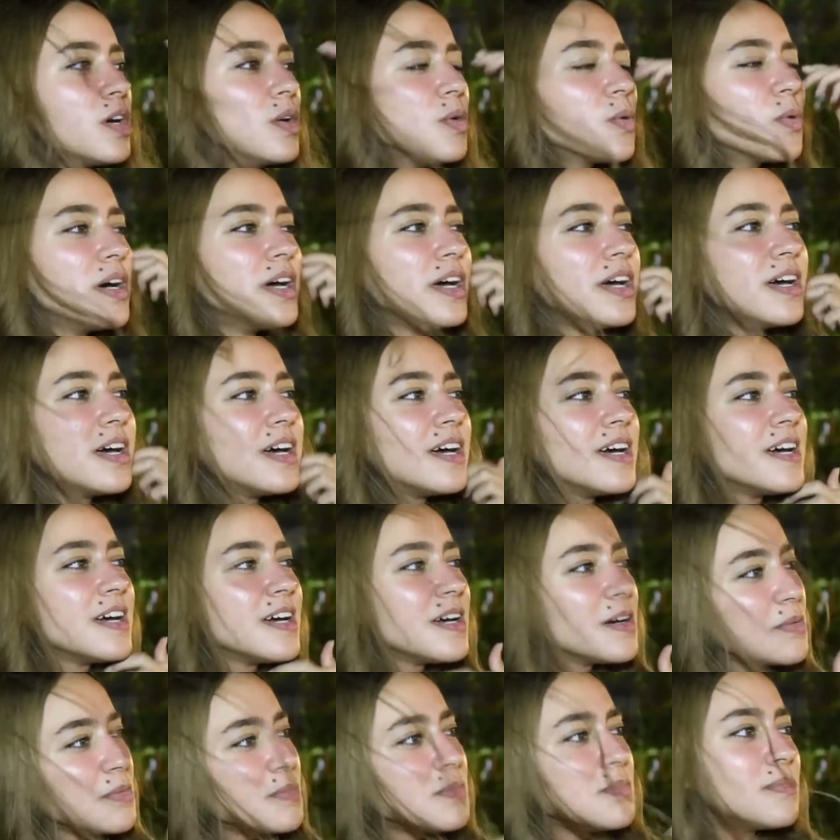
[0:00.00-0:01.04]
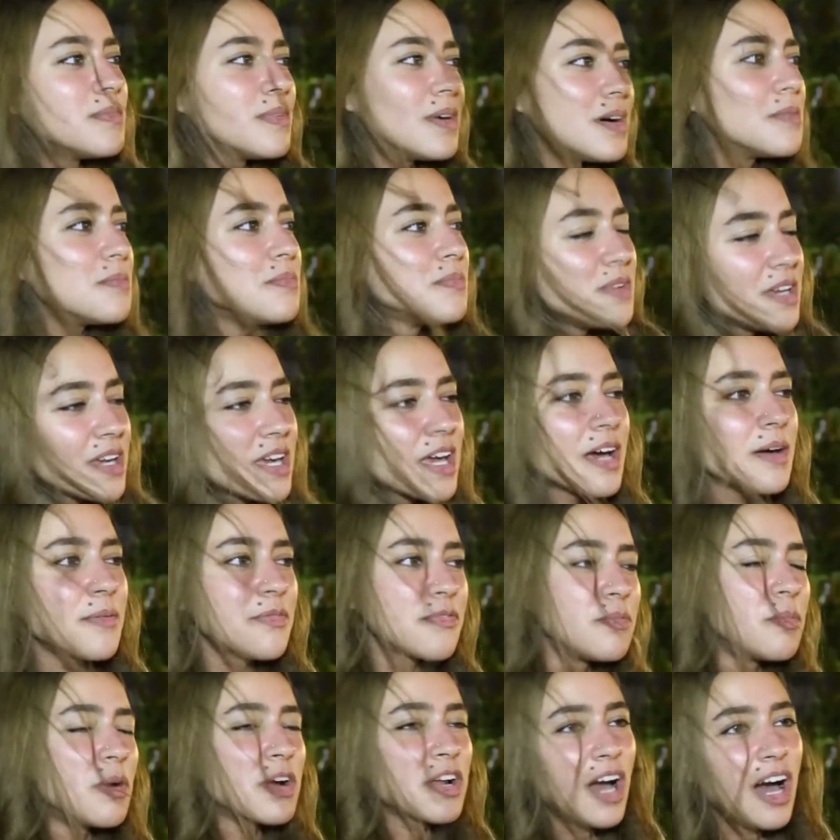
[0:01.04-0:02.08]
وبي
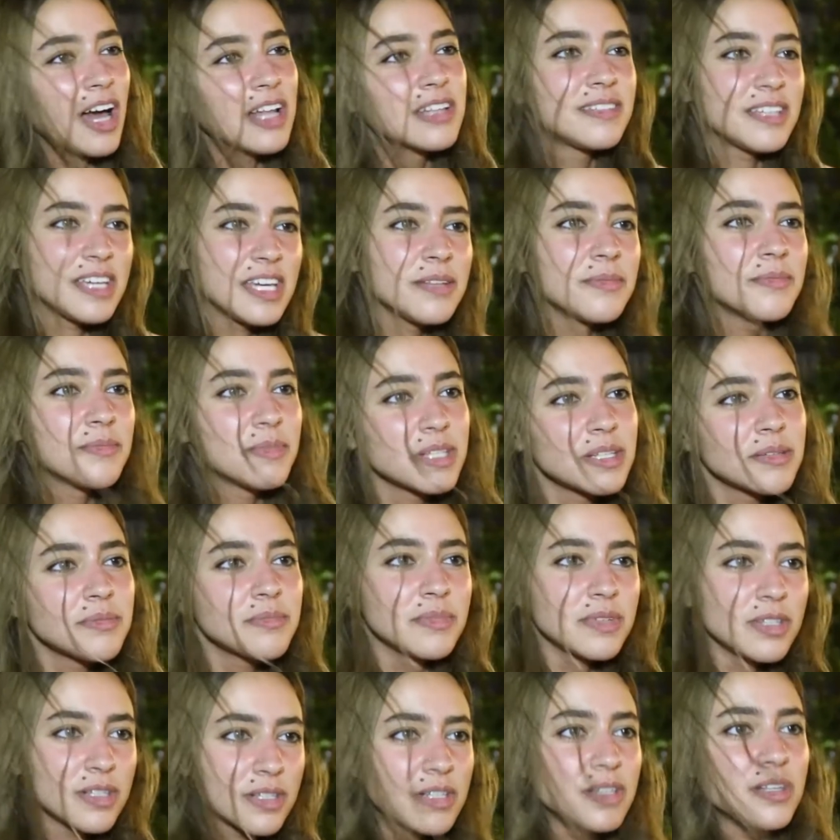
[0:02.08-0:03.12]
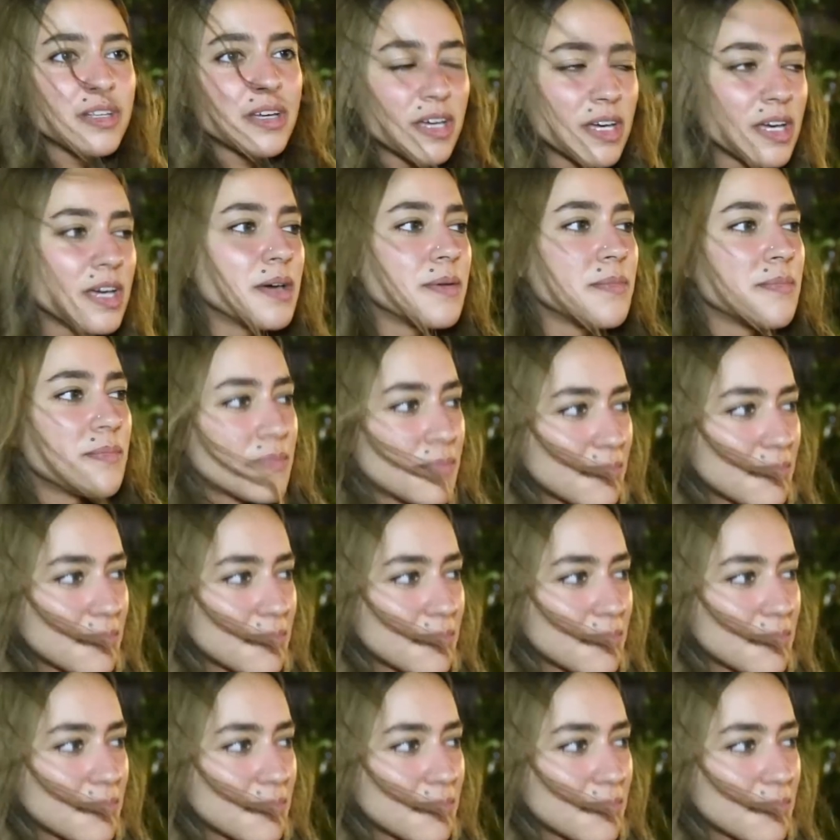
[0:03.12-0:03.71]
في مرحلتين من من آه،